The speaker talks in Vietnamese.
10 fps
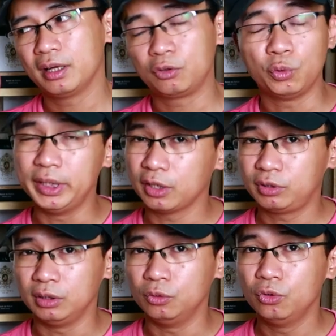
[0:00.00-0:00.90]
nghĩa là tùy
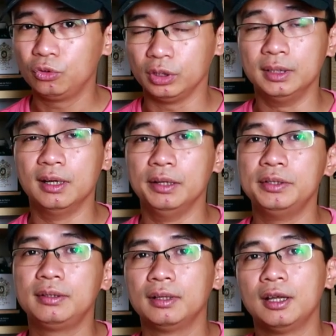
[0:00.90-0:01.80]
theo từng gu, từng người,
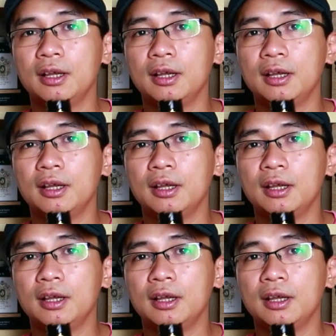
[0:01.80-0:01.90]
nhưng